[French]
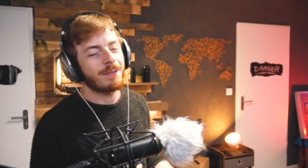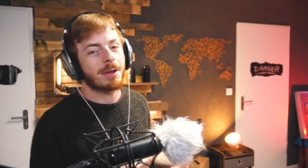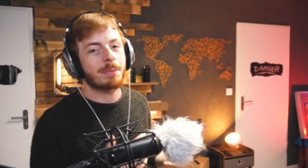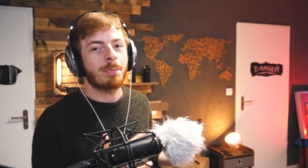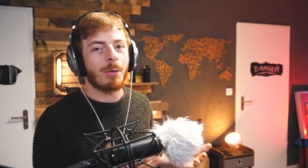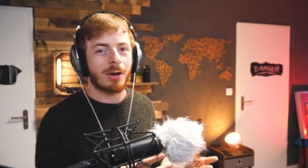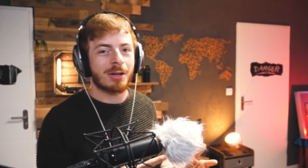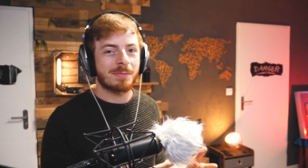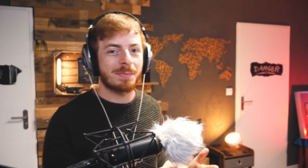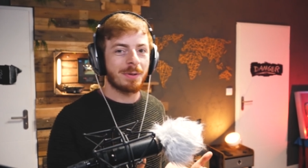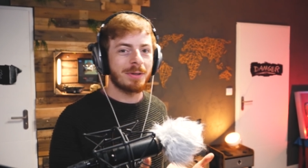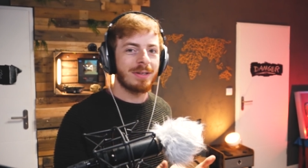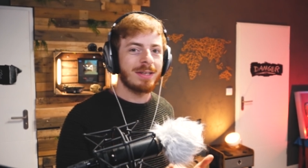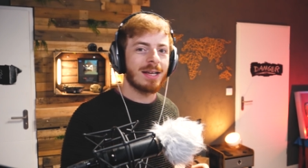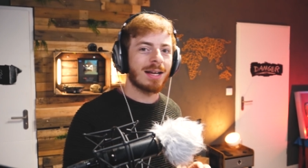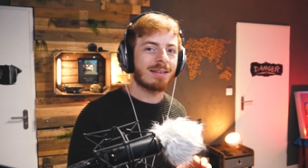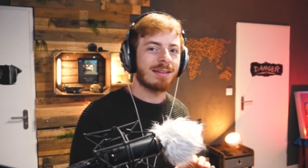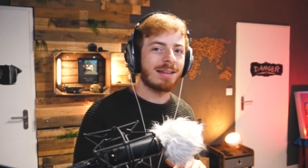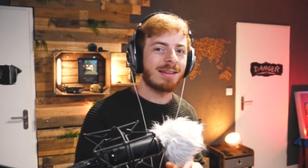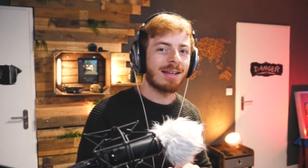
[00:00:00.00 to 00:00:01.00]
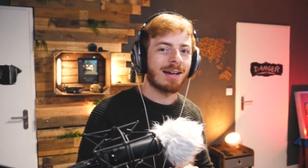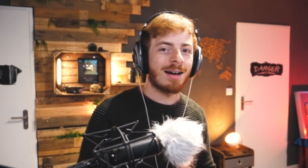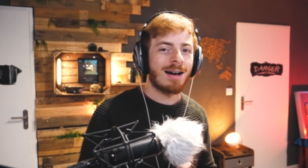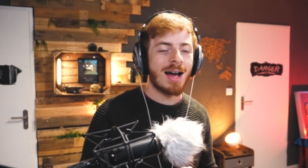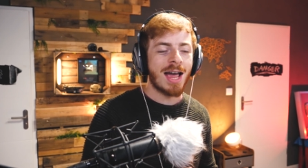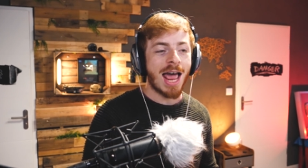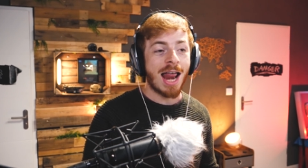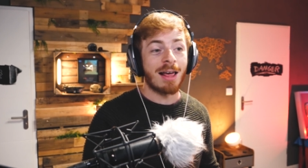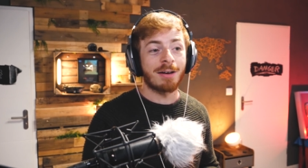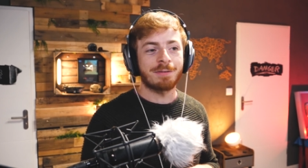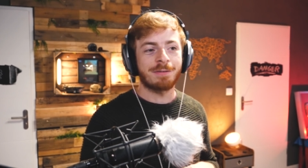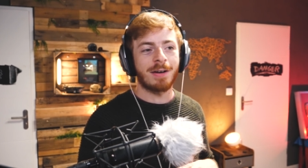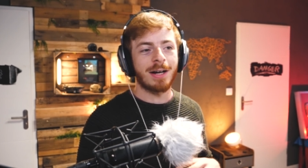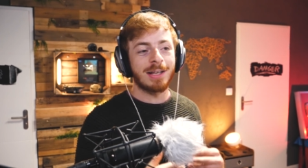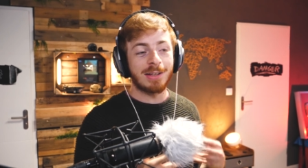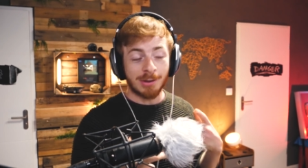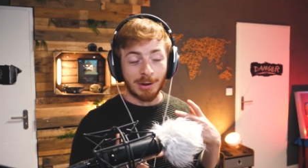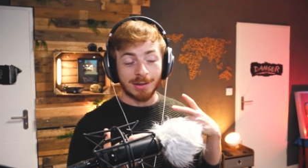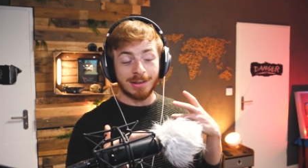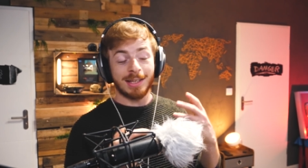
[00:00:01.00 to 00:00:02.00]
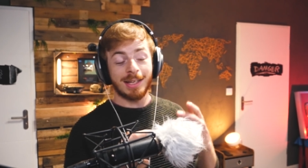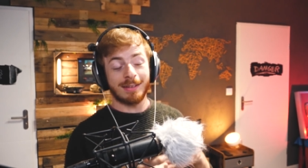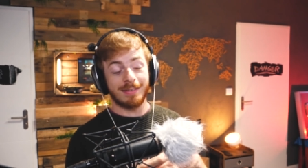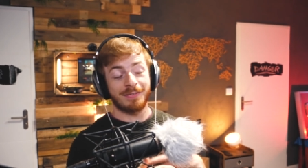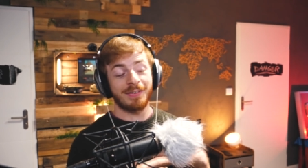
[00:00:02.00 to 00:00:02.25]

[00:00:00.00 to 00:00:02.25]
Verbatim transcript: avec Bugs Bunny, etc. Et à la fin ils sortaient